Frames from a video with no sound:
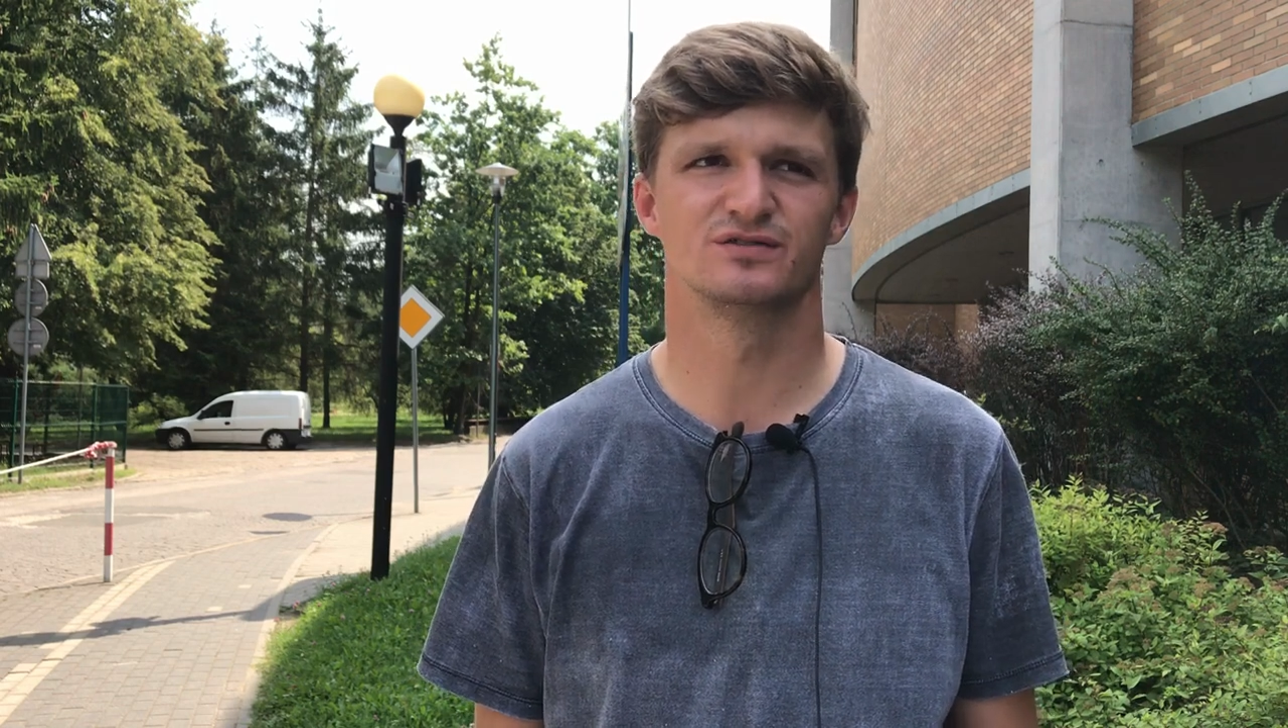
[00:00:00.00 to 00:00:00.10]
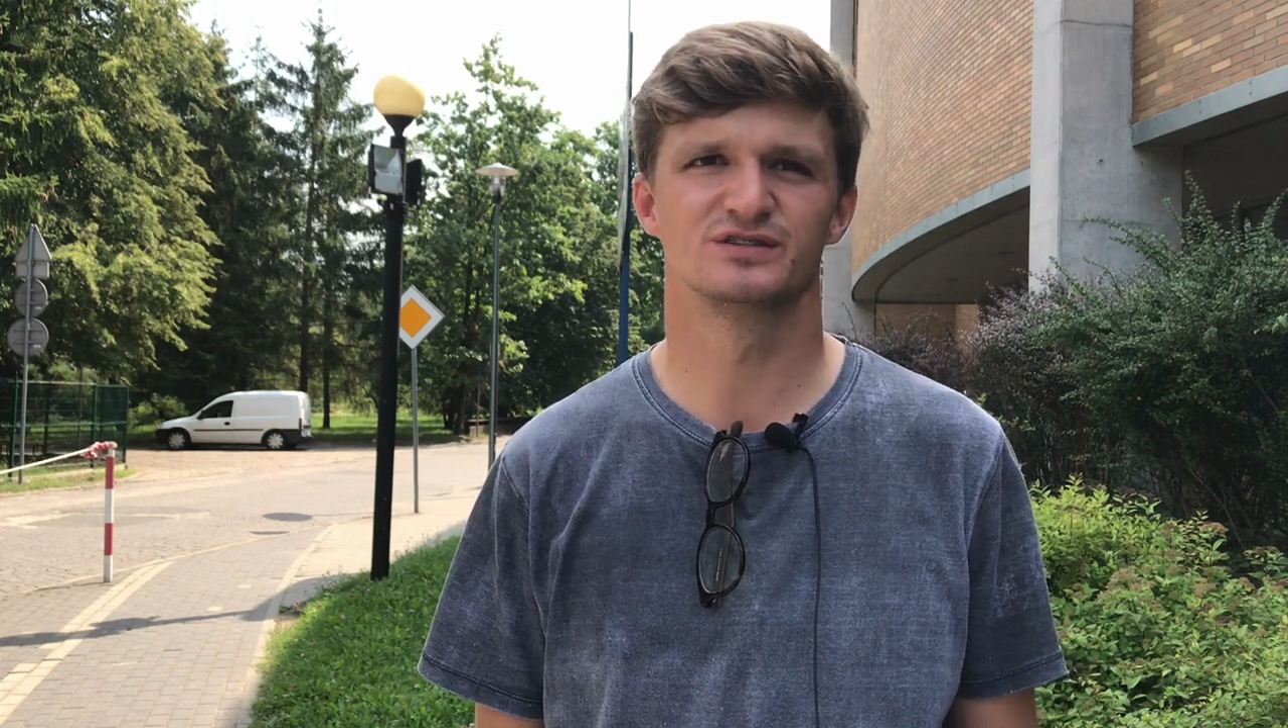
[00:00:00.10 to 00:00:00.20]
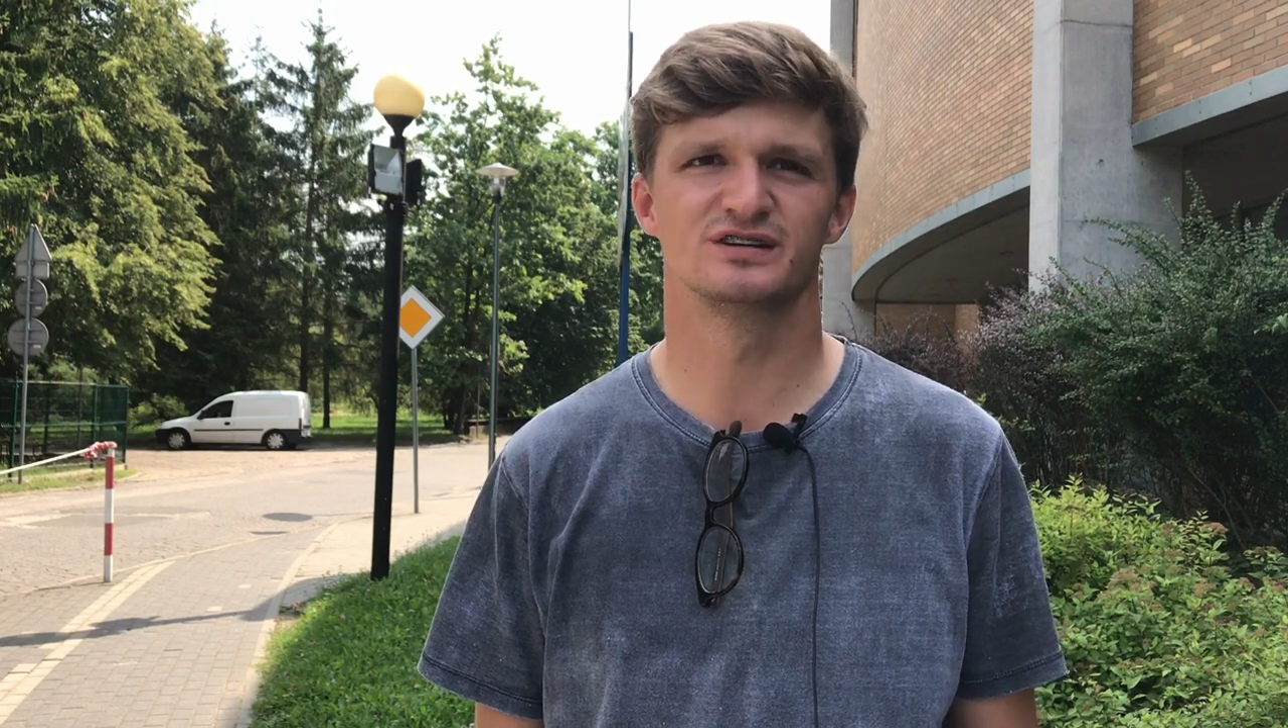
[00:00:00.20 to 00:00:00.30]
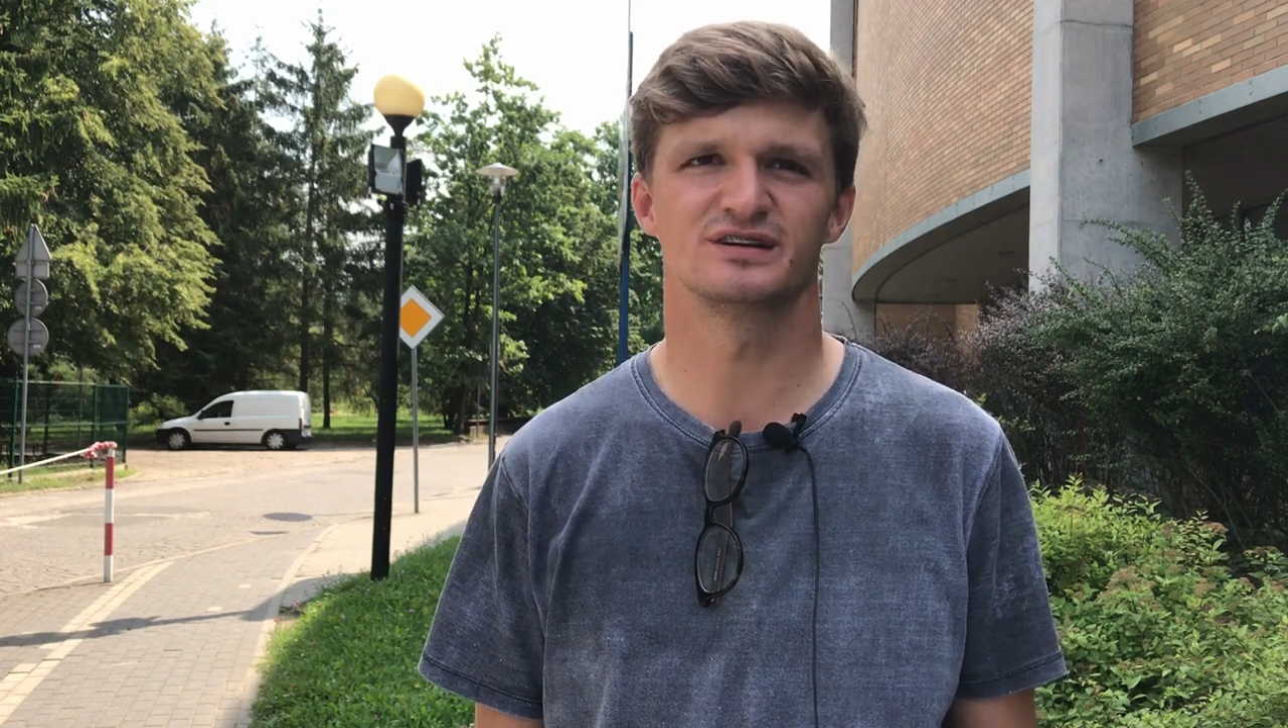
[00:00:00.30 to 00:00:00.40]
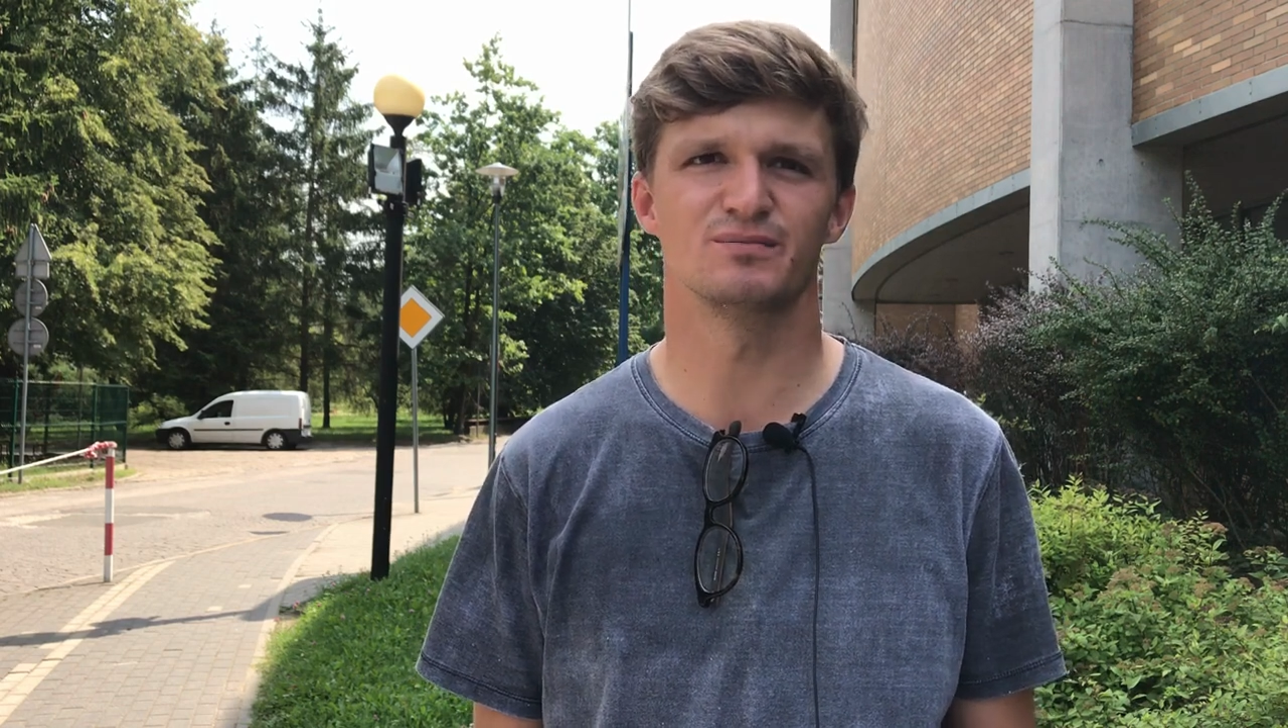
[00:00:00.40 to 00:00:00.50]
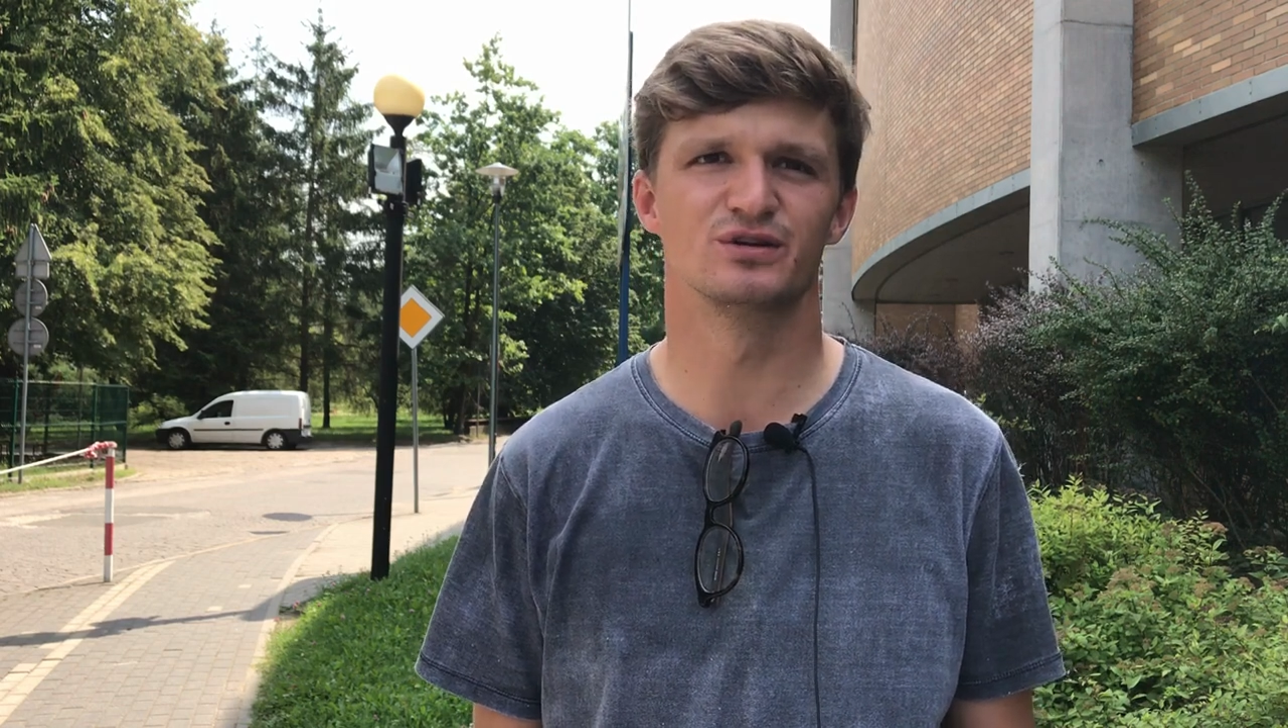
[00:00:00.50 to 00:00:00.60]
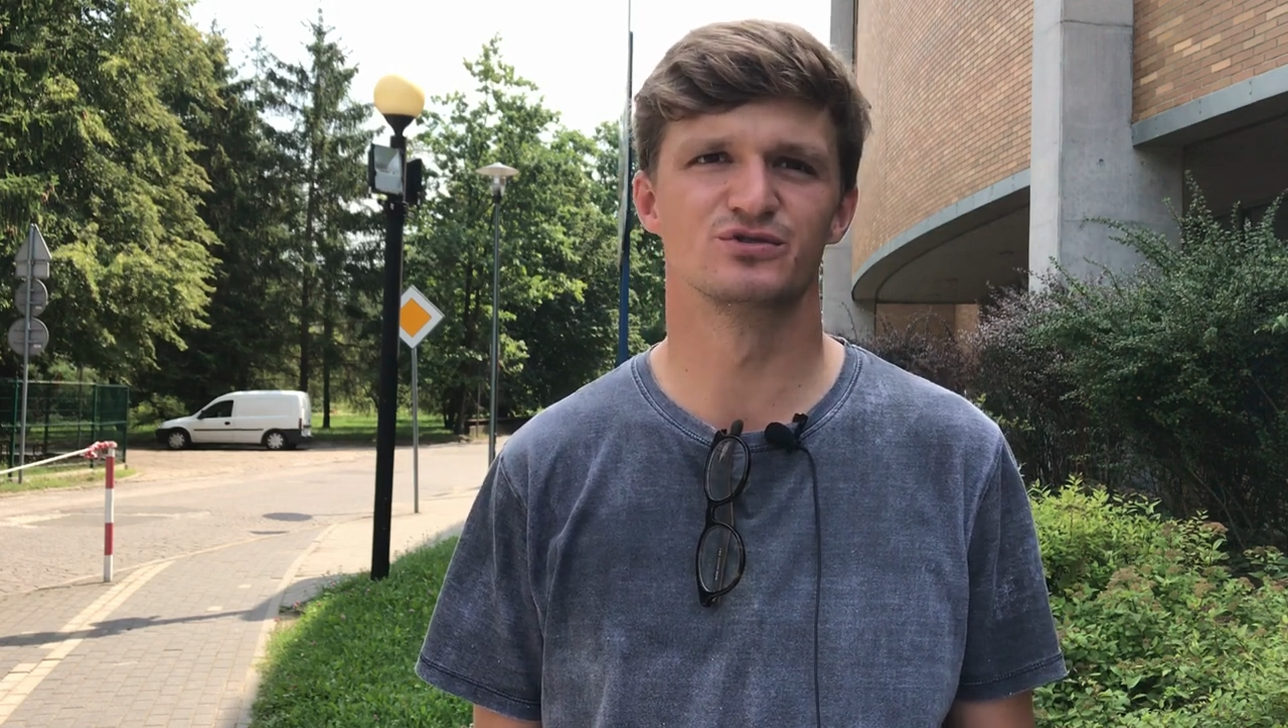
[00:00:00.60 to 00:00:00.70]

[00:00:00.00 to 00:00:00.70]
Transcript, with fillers: w systemie